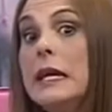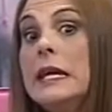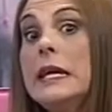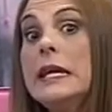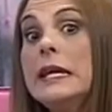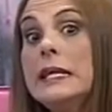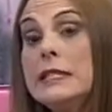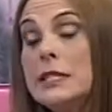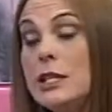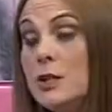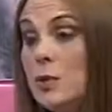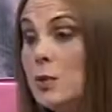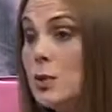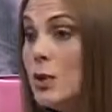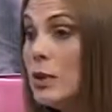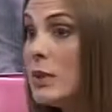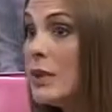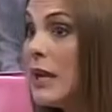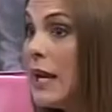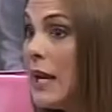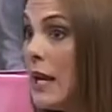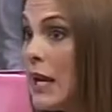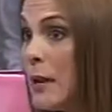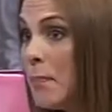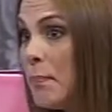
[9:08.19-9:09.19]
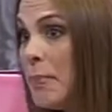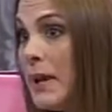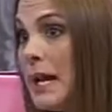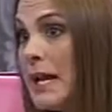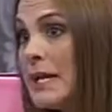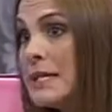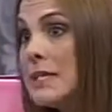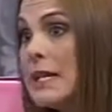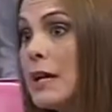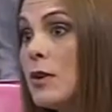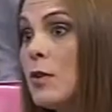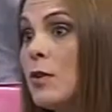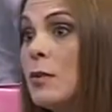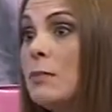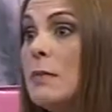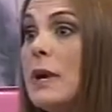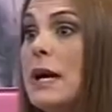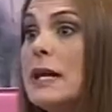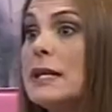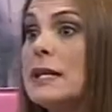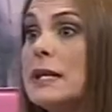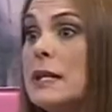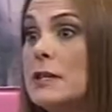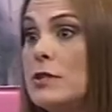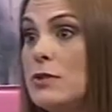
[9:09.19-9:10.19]
Y si uno está en la playa, con
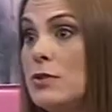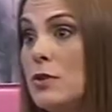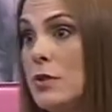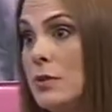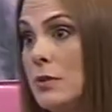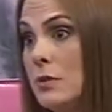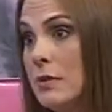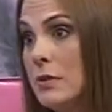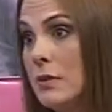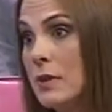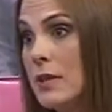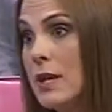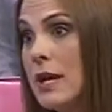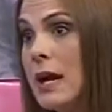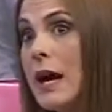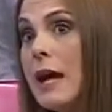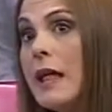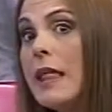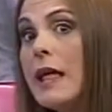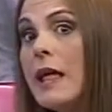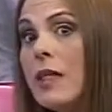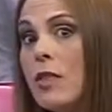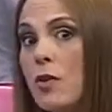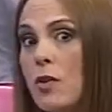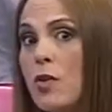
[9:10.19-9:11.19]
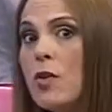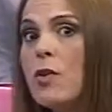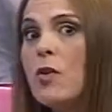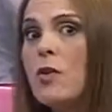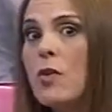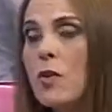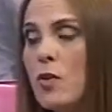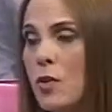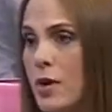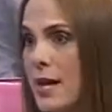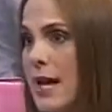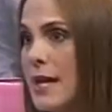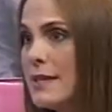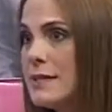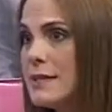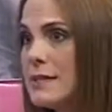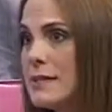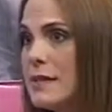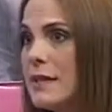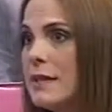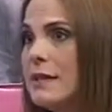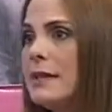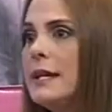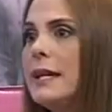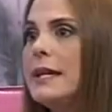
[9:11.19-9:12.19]
más razón, cada dos horas
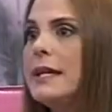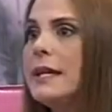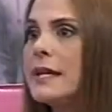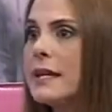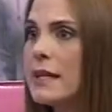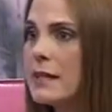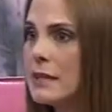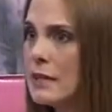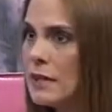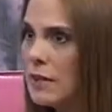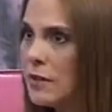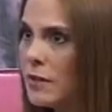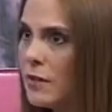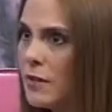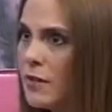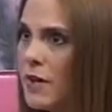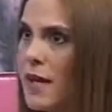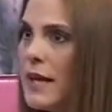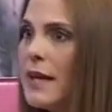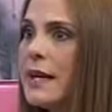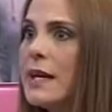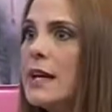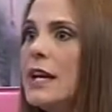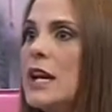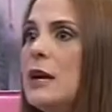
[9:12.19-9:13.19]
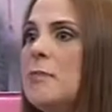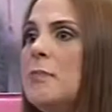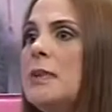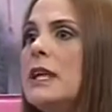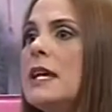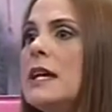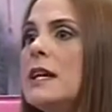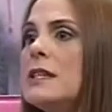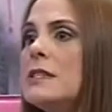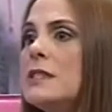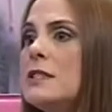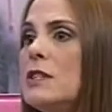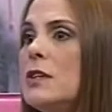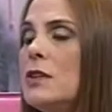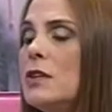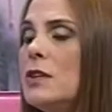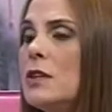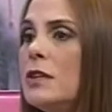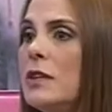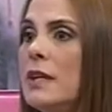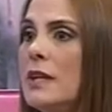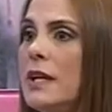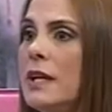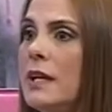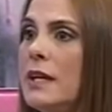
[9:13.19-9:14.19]
tiene que renovar la
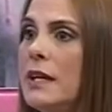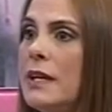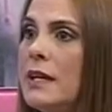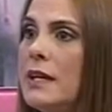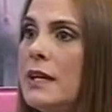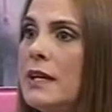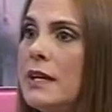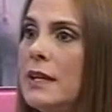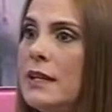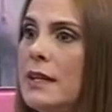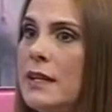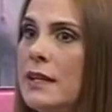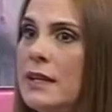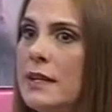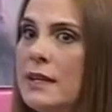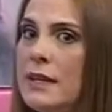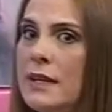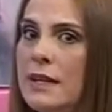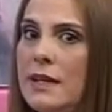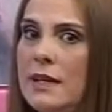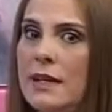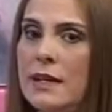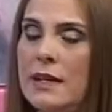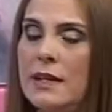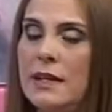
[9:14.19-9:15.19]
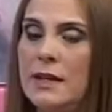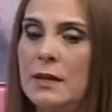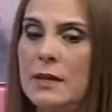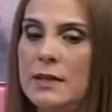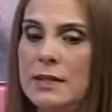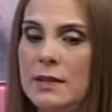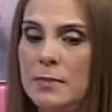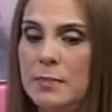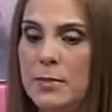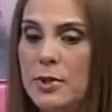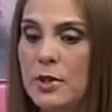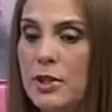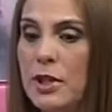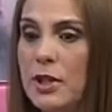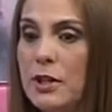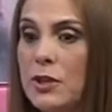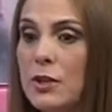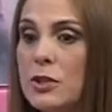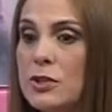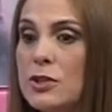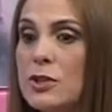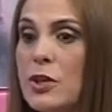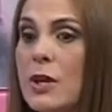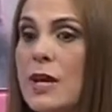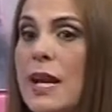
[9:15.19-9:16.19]
aplicación del
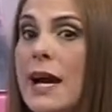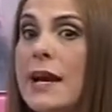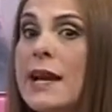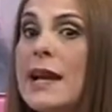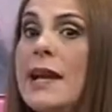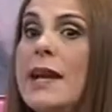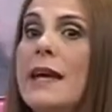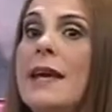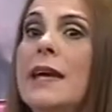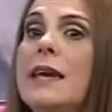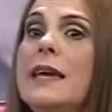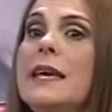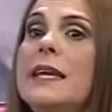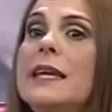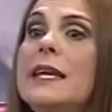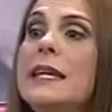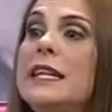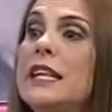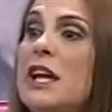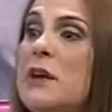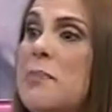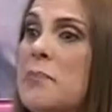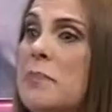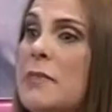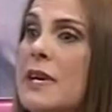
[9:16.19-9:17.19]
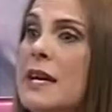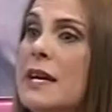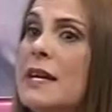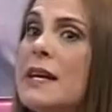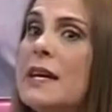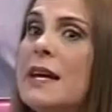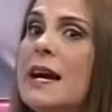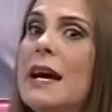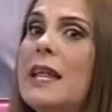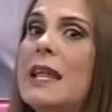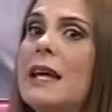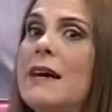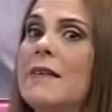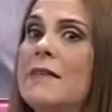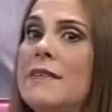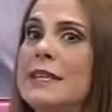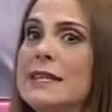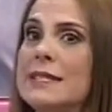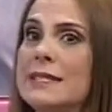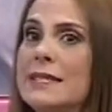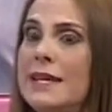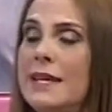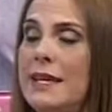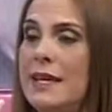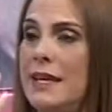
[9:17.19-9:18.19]
protector solar y también cada
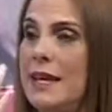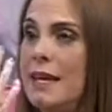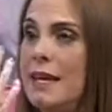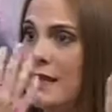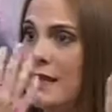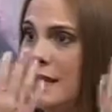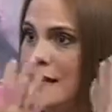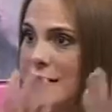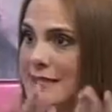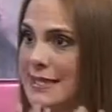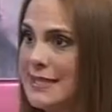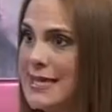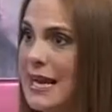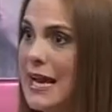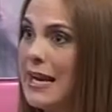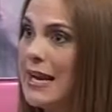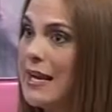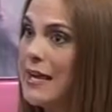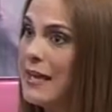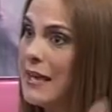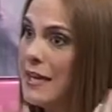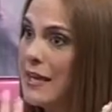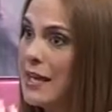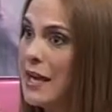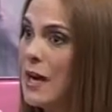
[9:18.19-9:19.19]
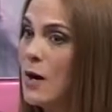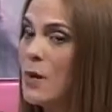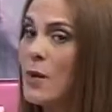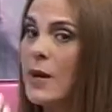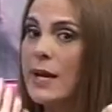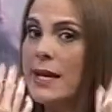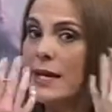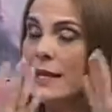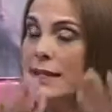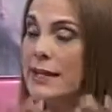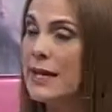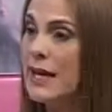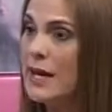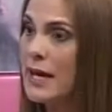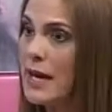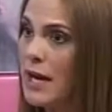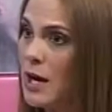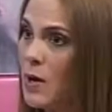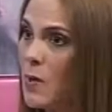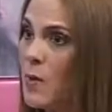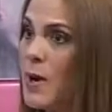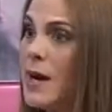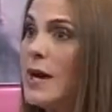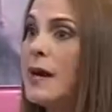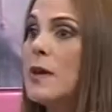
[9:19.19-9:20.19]
vez que sale del agua, entra al
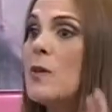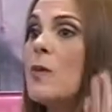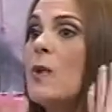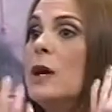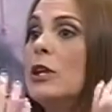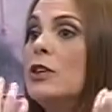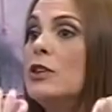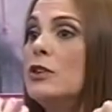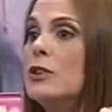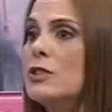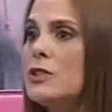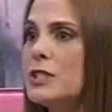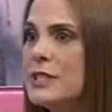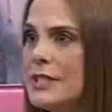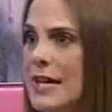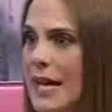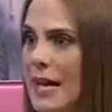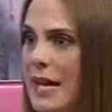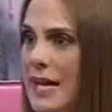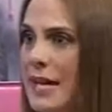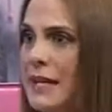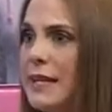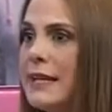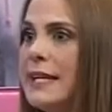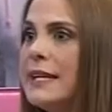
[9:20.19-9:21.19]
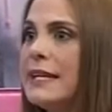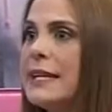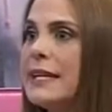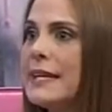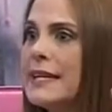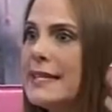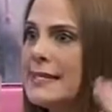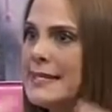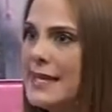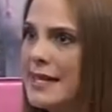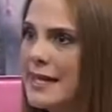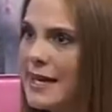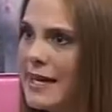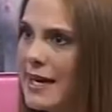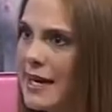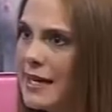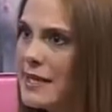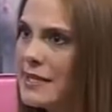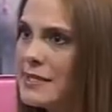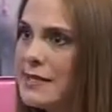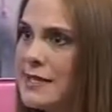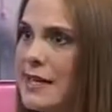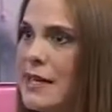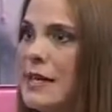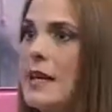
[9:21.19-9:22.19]
agua, cuando sale tiene que
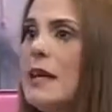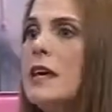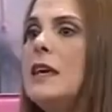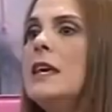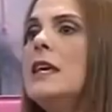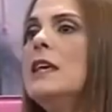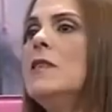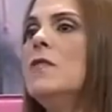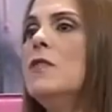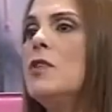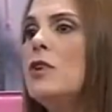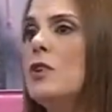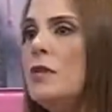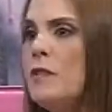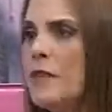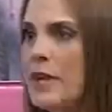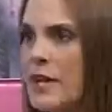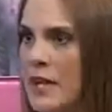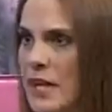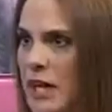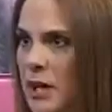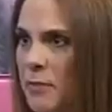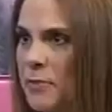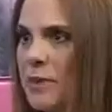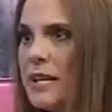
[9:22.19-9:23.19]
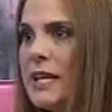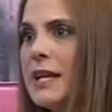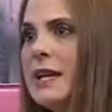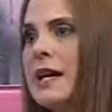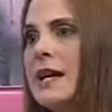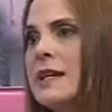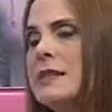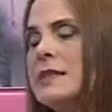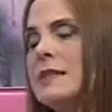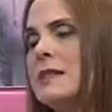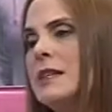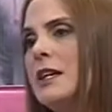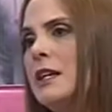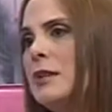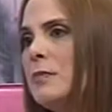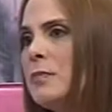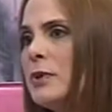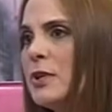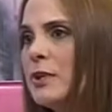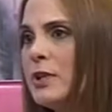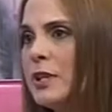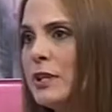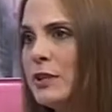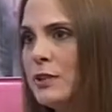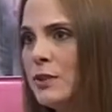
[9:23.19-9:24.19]
secarse y volver a aplicarse el
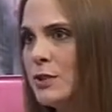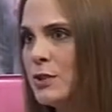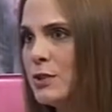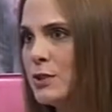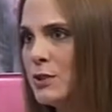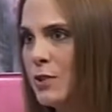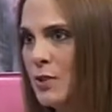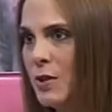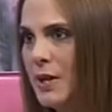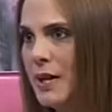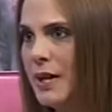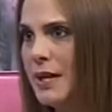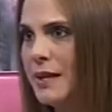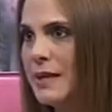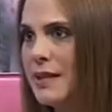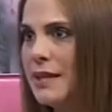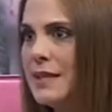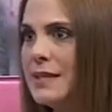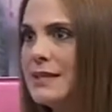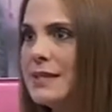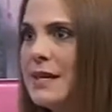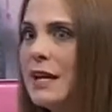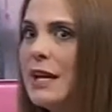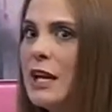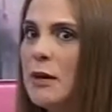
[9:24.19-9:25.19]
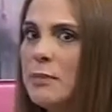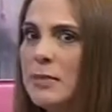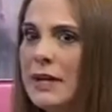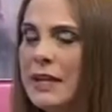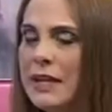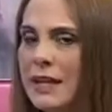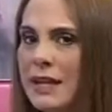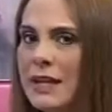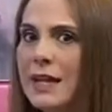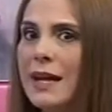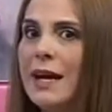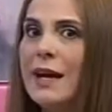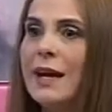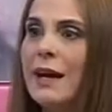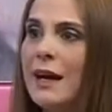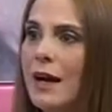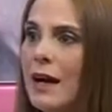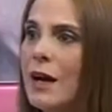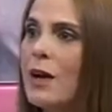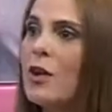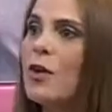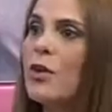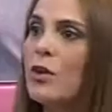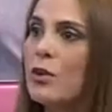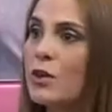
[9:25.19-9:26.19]
protector solar. Esa es la manera
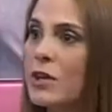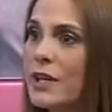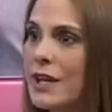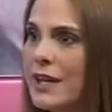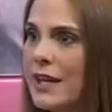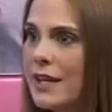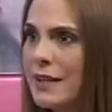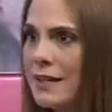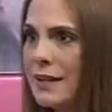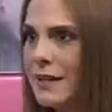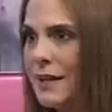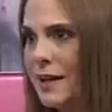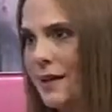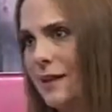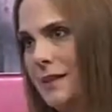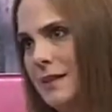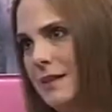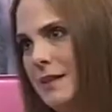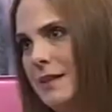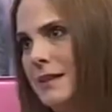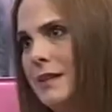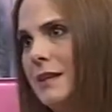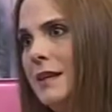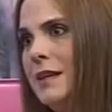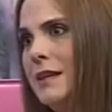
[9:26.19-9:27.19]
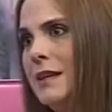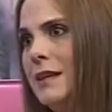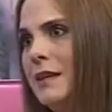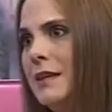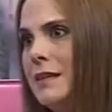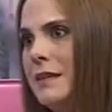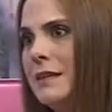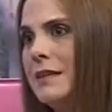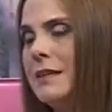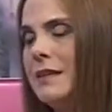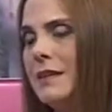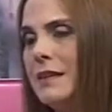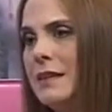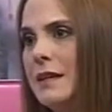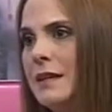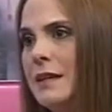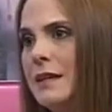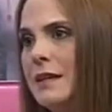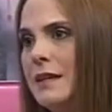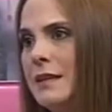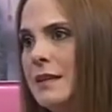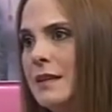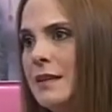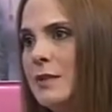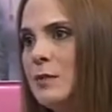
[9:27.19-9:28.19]
correcta
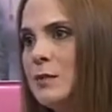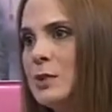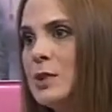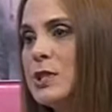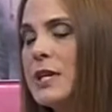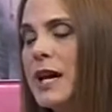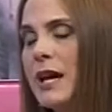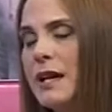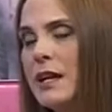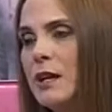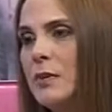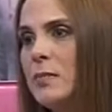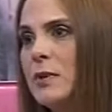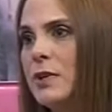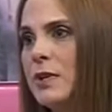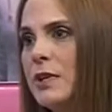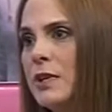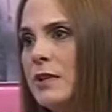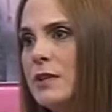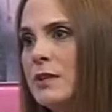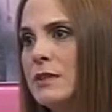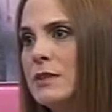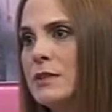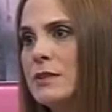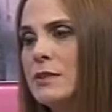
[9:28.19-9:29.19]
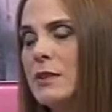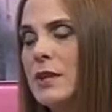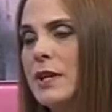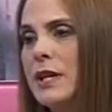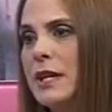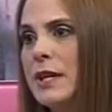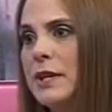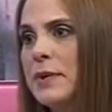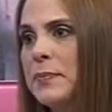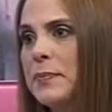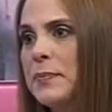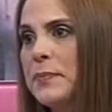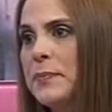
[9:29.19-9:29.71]
de usar el protector solar.